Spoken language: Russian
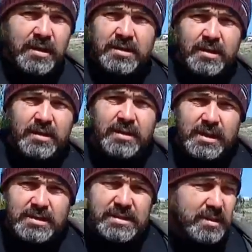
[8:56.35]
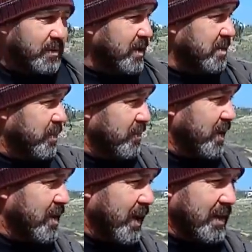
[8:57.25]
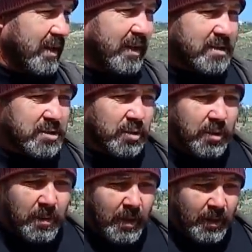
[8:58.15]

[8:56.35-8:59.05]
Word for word: делать красиво и привлекательно, что